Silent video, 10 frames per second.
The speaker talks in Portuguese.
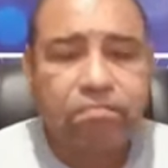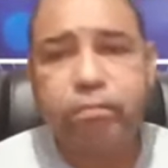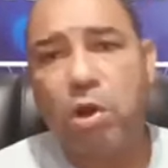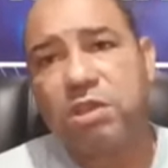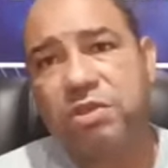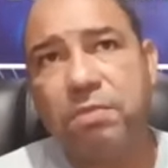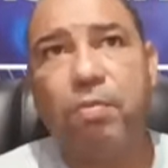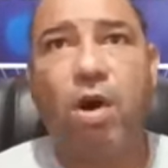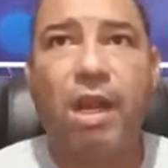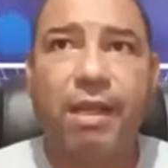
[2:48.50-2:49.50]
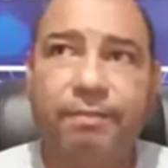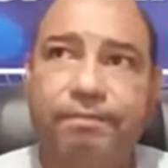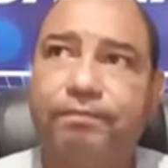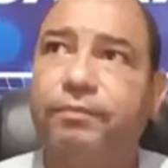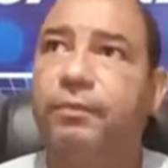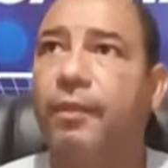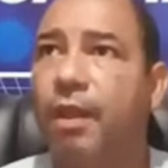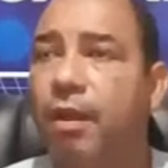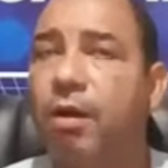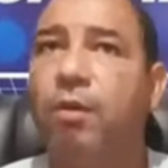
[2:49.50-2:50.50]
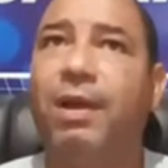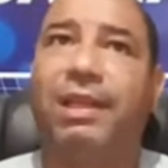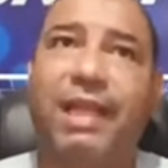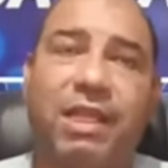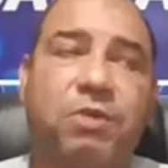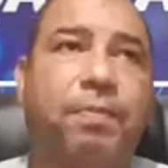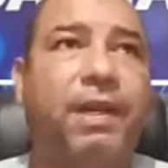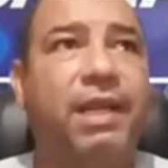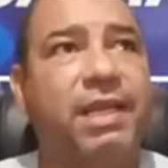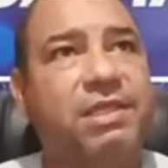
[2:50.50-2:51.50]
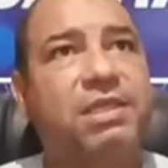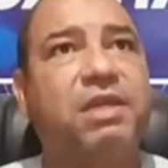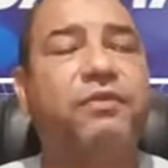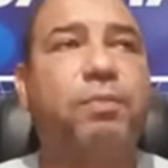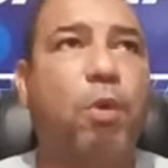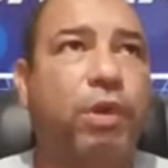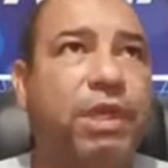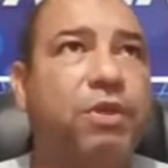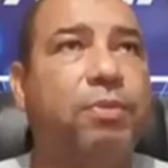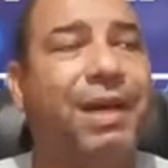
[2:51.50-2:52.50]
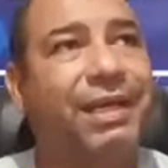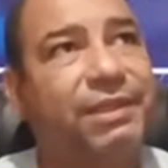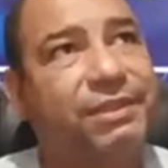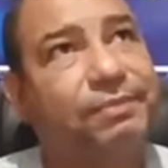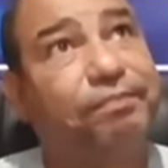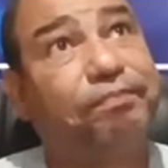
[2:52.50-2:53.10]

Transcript: Posse de bola, o Atlético Paranaense teve um pouquinho mais.